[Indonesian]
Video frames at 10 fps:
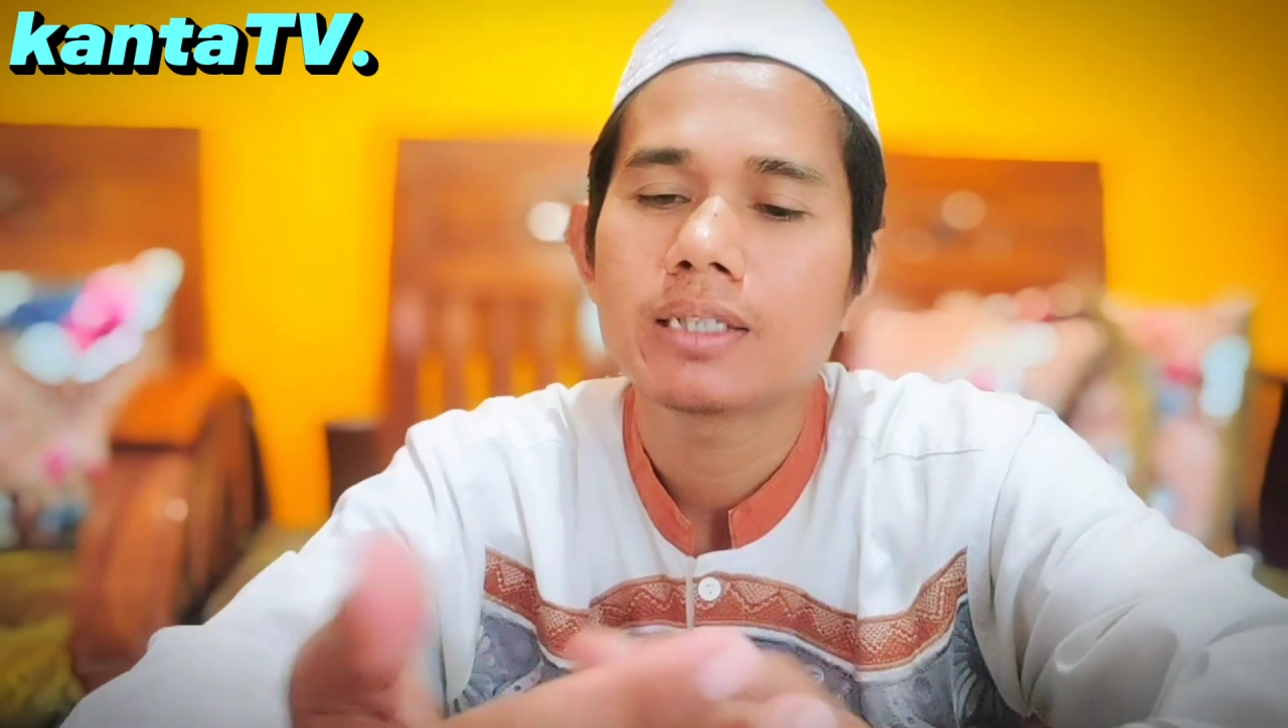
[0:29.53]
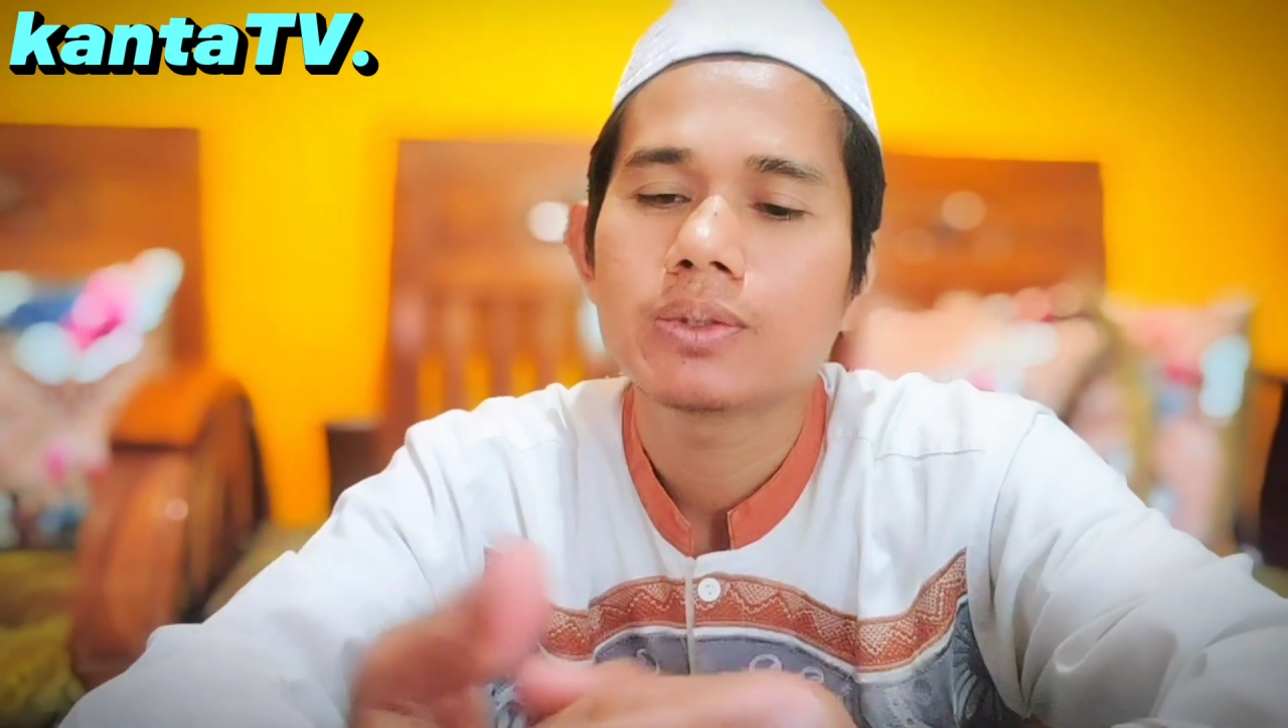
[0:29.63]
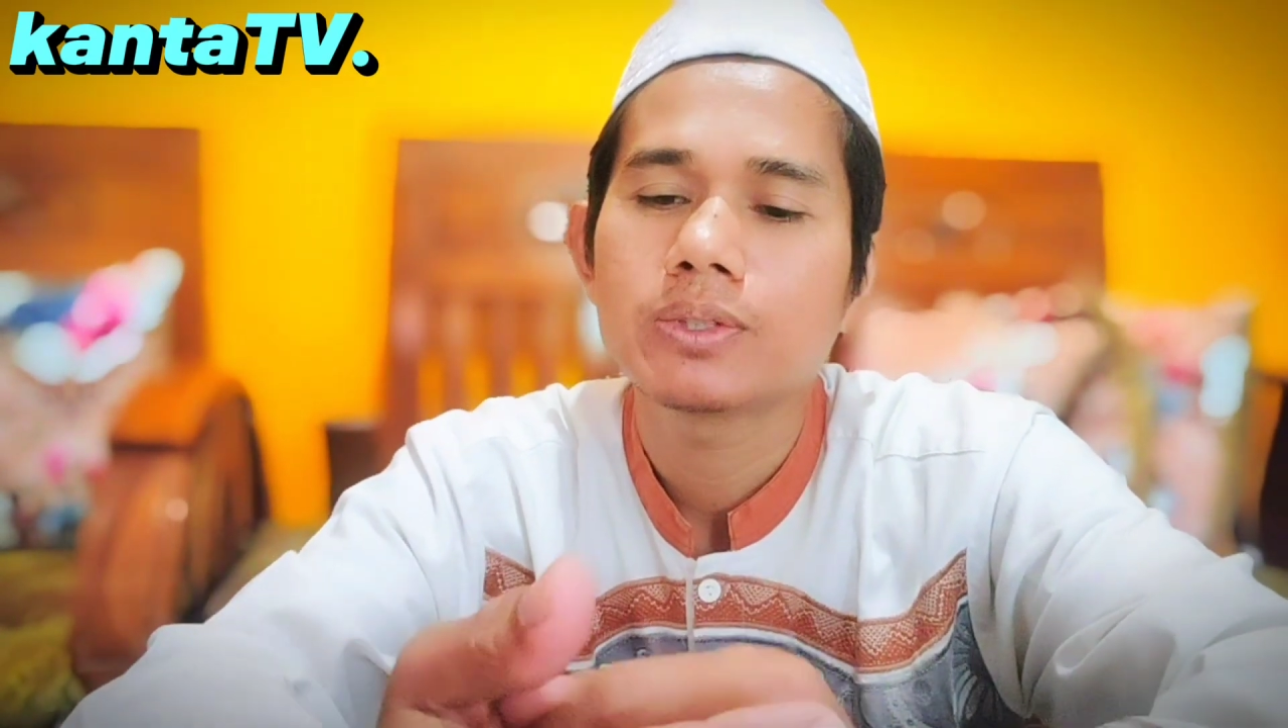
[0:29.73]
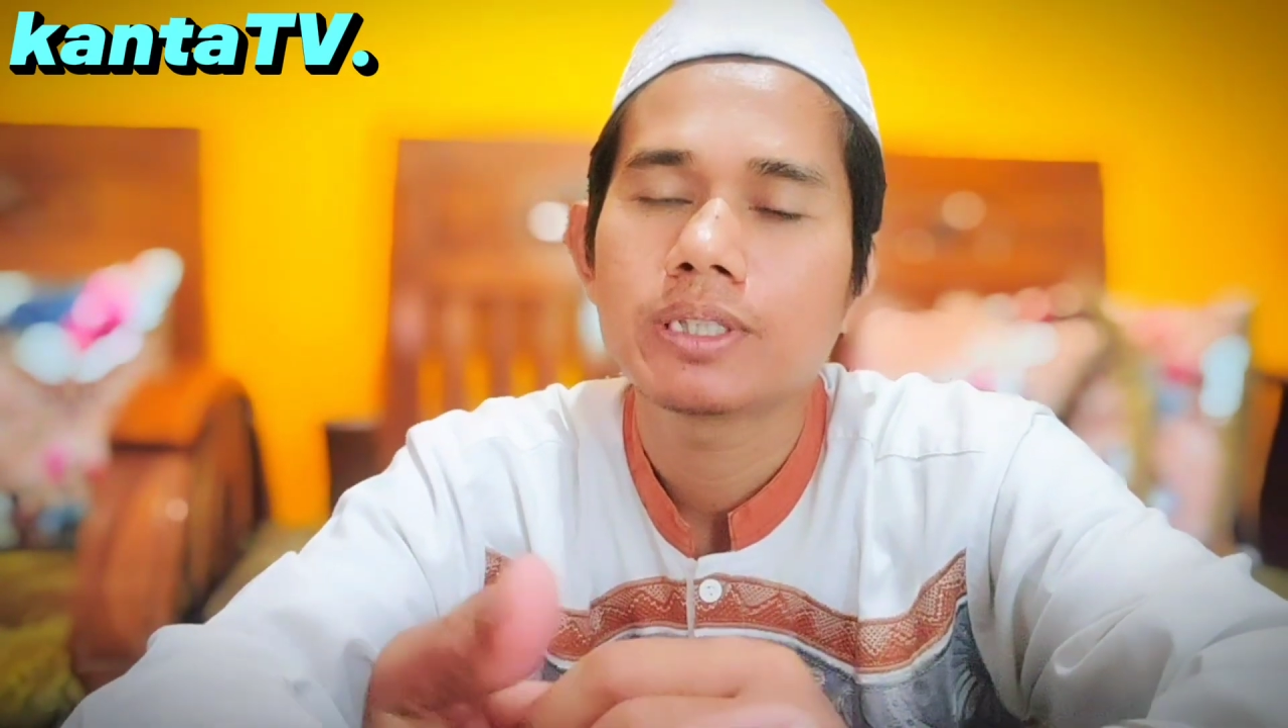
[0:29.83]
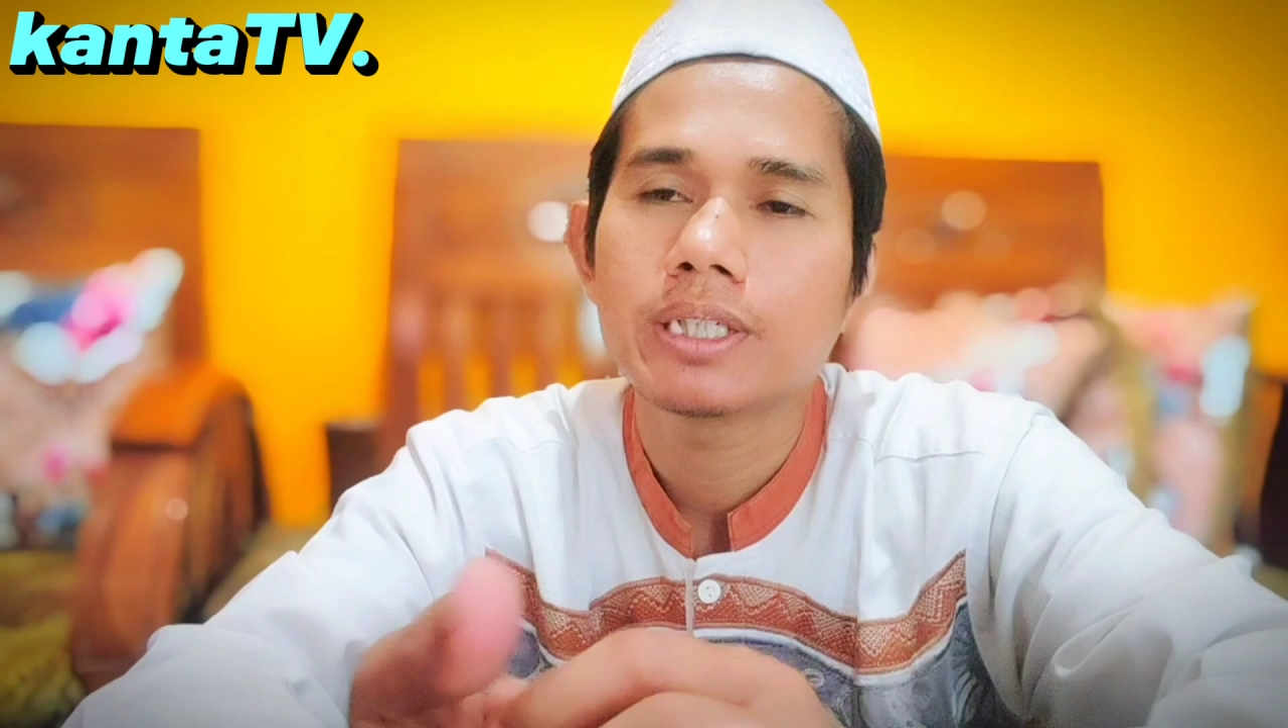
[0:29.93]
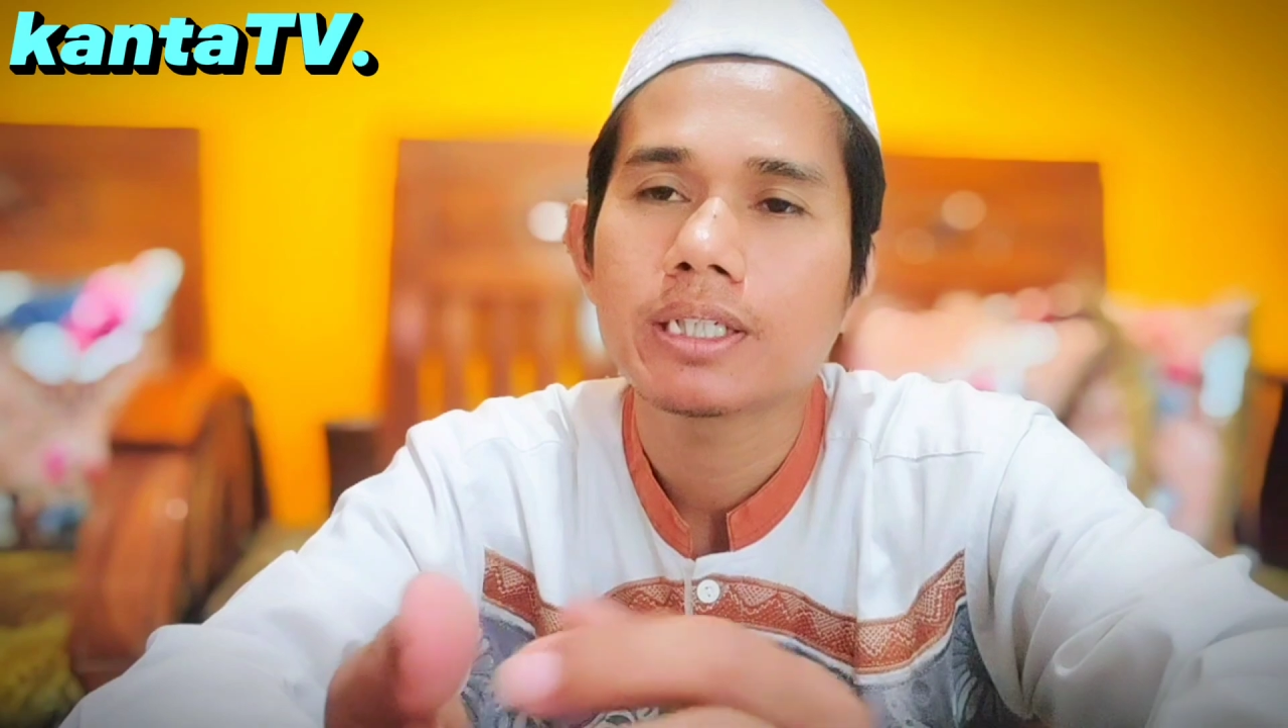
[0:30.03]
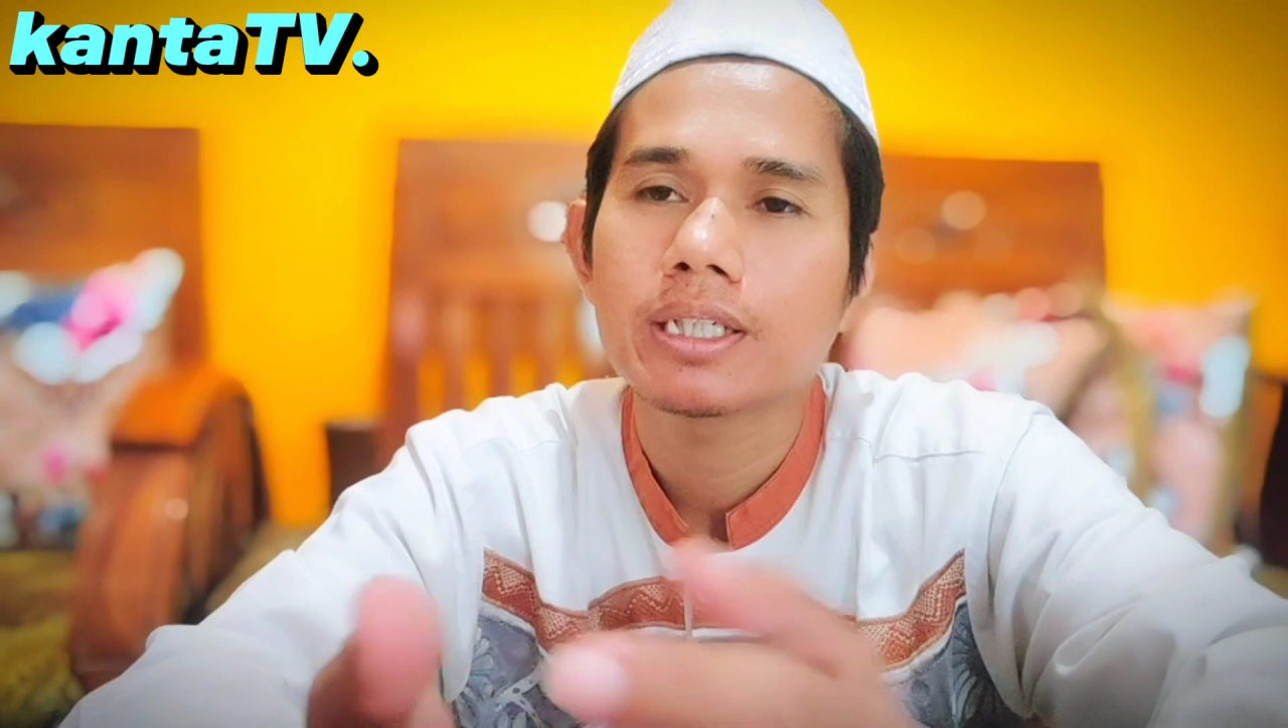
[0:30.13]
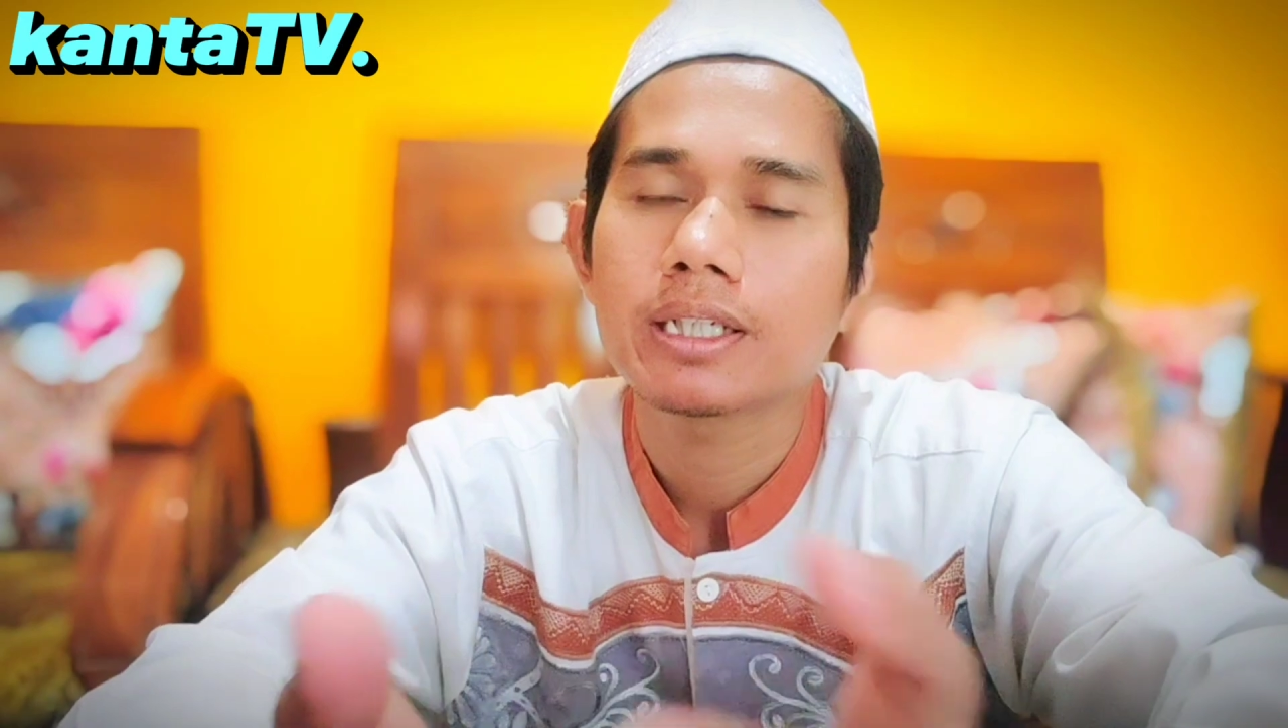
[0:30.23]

dicuci,